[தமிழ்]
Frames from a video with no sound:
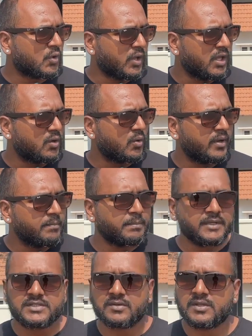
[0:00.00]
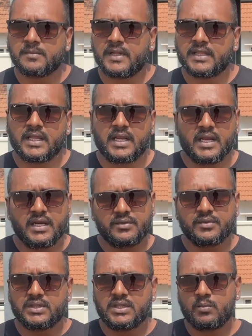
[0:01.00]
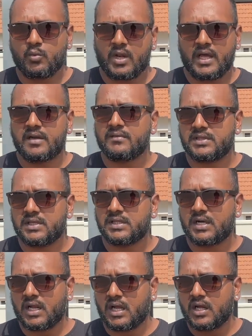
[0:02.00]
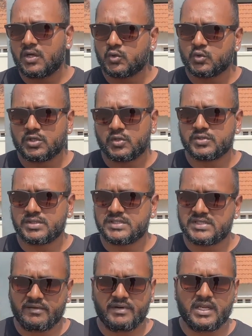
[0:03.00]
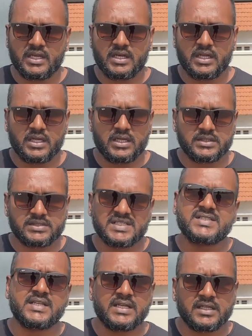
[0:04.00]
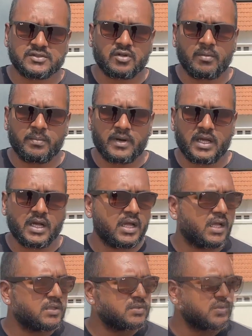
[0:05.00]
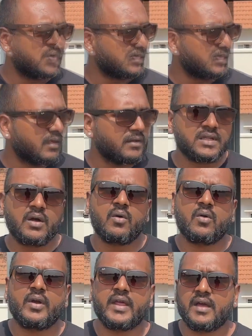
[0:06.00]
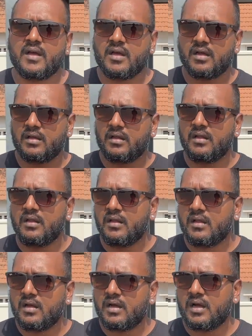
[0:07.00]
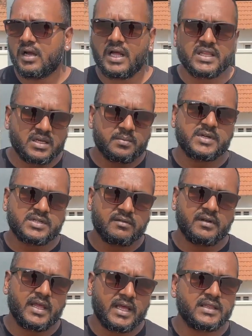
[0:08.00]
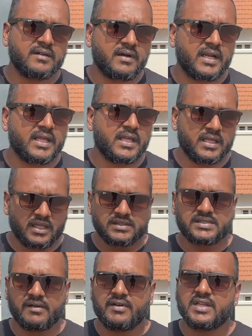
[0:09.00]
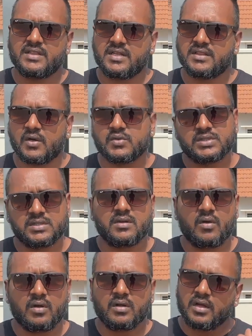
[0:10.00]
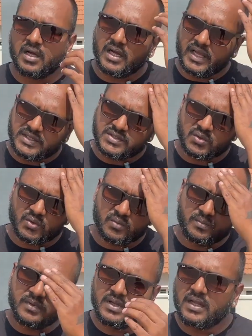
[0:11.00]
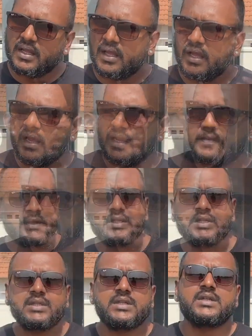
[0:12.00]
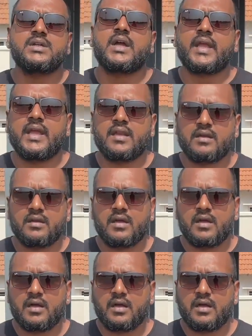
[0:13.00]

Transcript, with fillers: ஸோ ஹீரோ இம்பல்ஸ் வந்து பார்த்தீங்கன்னா எழுபத்தி மூணாயிரம் விற்றுருந்துருக்காங்க டூ தௌசண்ட் செவன்டீனில் சிக்ஸ்டீனில் ஸ்டாப் பண்ணாங்க அதுதான் வந்து அவங்களுடைய அதிகபட்ச விலை அந்த வண்டிக்கு செவன்டி த்ரீ தௌசண்ட் எக்ஸ் ஷோரூம் ஸோ அப்போத்துலேருந்து அகெயின்